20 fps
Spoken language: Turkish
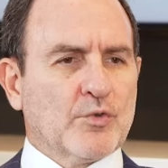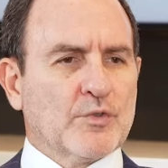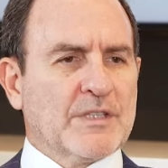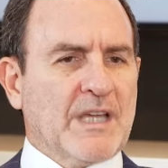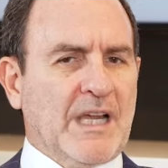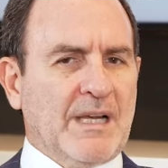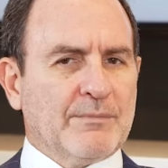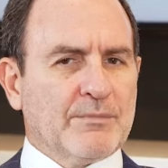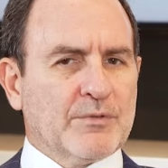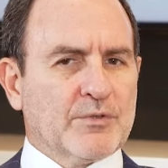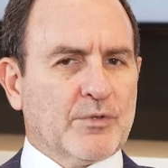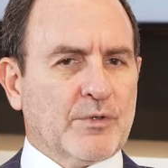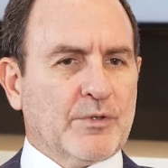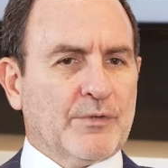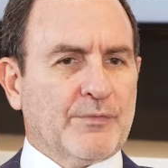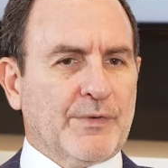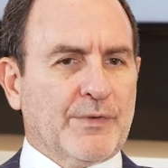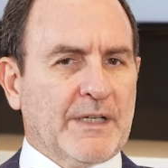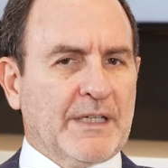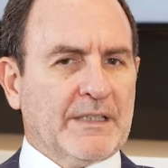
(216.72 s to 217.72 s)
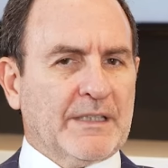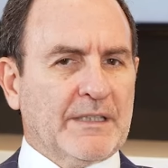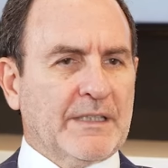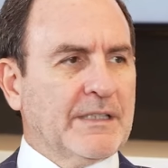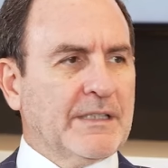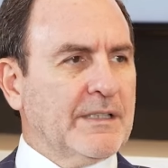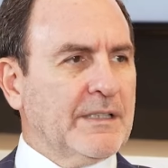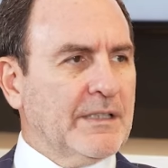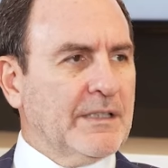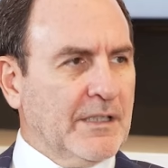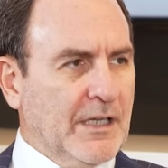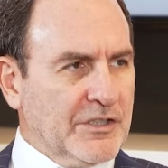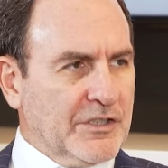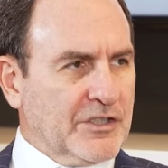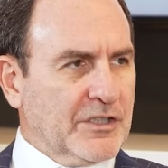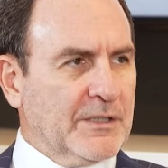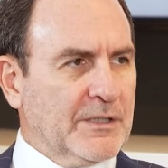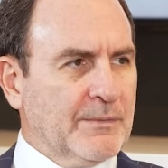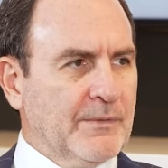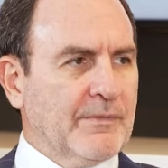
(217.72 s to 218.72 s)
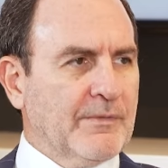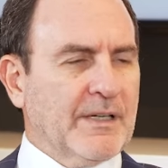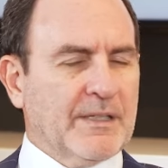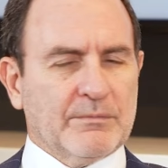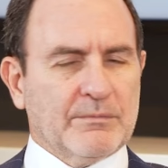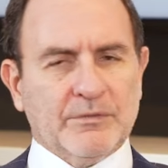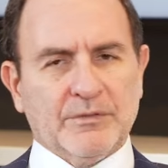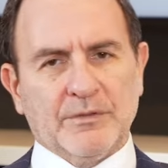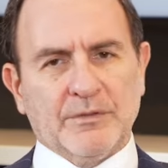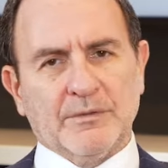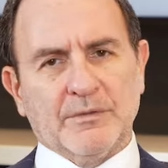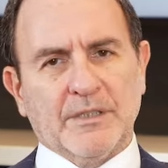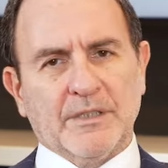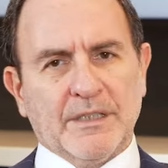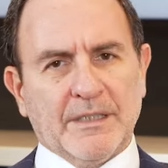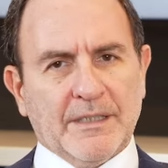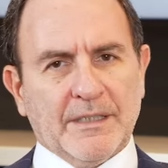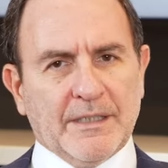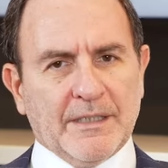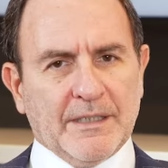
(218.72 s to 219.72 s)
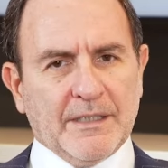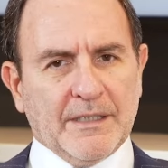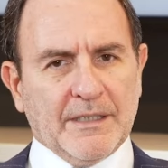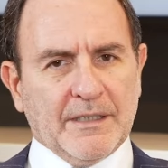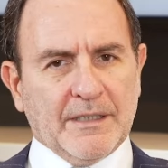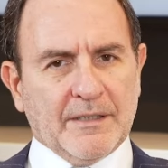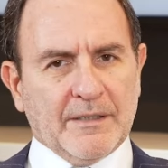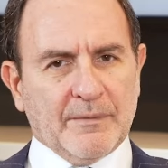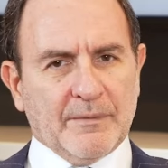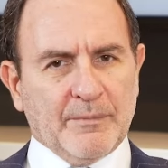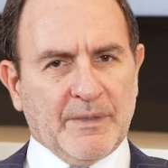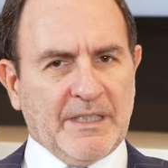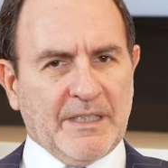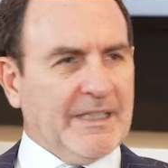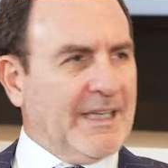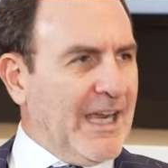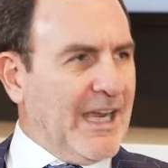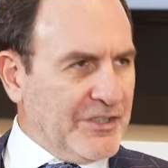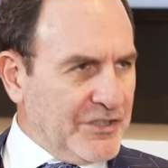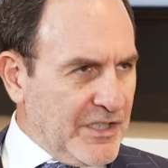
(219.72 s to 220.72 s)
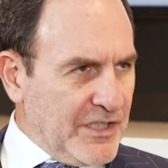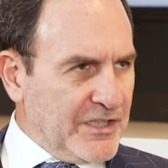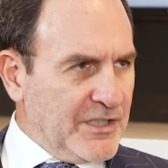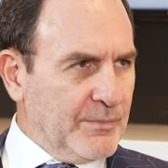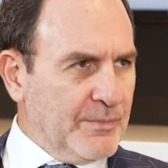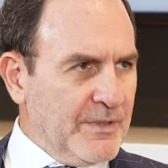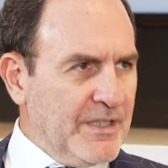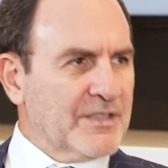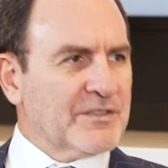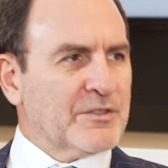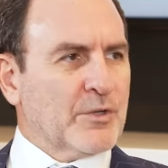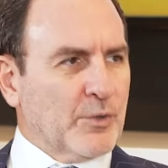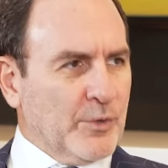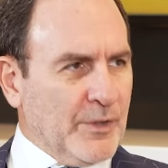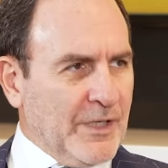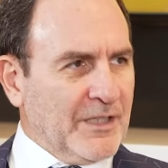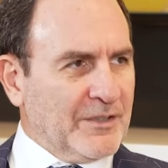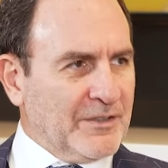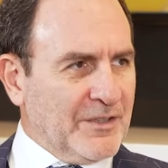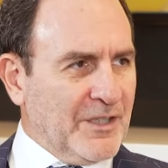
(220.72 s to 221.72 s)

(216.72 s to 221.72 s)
güzel bir soru fakat iki açılımı var bunun. E, beni gerçekçi bir insan olarak